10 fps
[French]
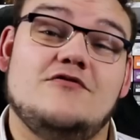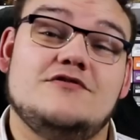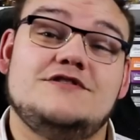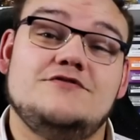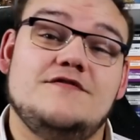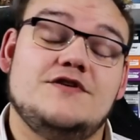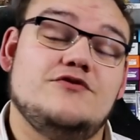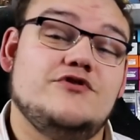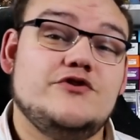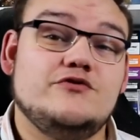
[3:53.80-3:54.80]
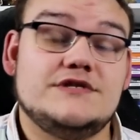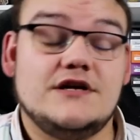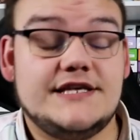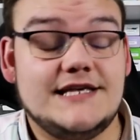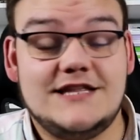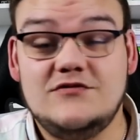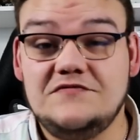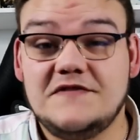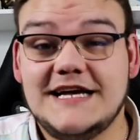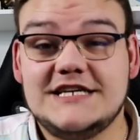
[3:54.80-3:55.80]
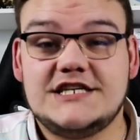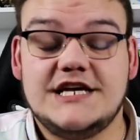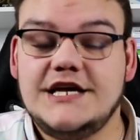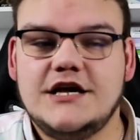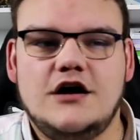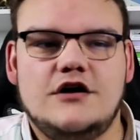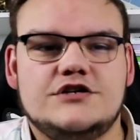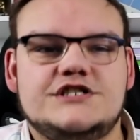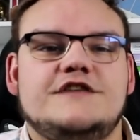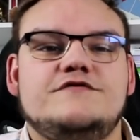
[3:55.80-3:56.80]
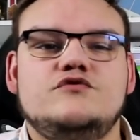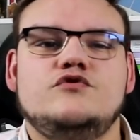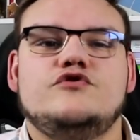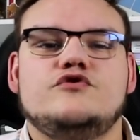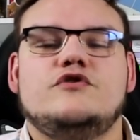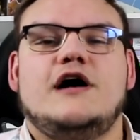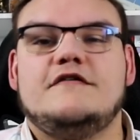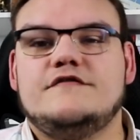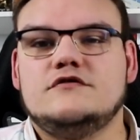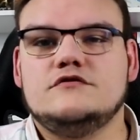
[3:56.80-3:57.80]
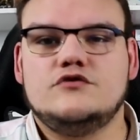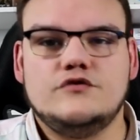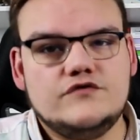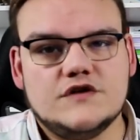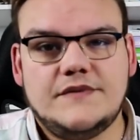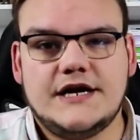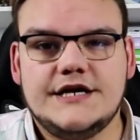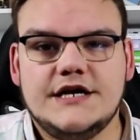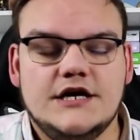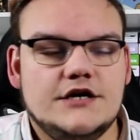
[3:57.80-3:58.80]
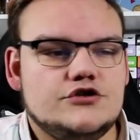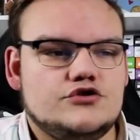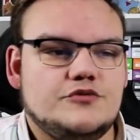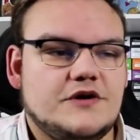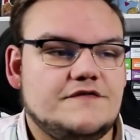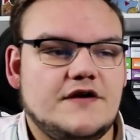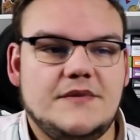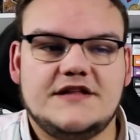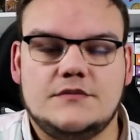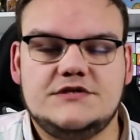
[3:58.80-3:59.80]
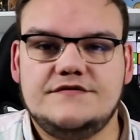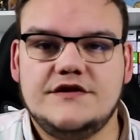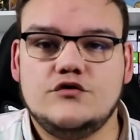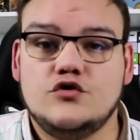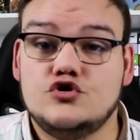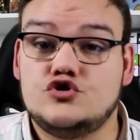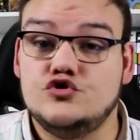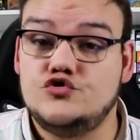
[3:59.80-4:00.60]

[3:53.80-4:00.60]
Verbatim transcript: On continue avec une news qui est toute fraîche et euh, j'avoue que avant de vous en parler, je préfère mettre un petit veto. Je